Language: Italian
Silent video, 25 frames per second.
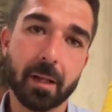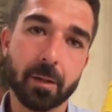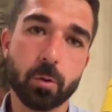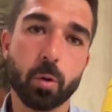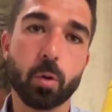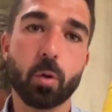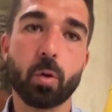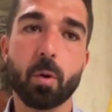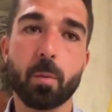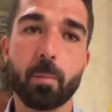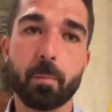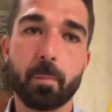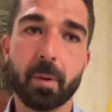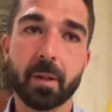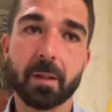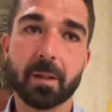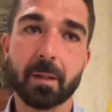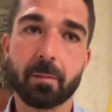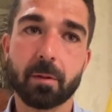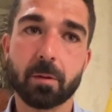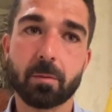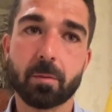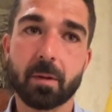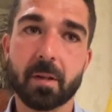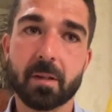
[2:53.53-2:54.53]
non completa
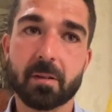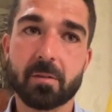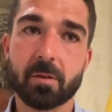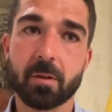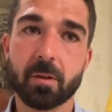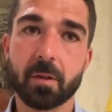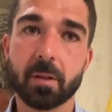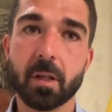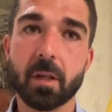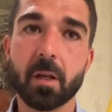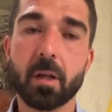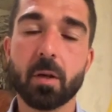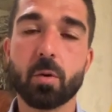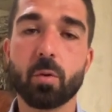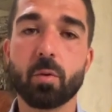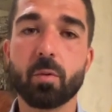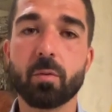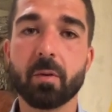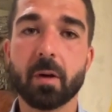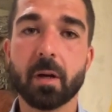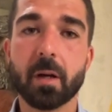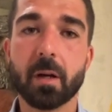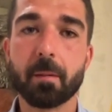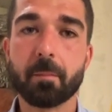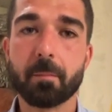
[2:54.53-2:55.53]
maturazione delle
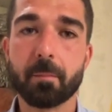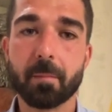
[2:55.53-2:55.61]
uve,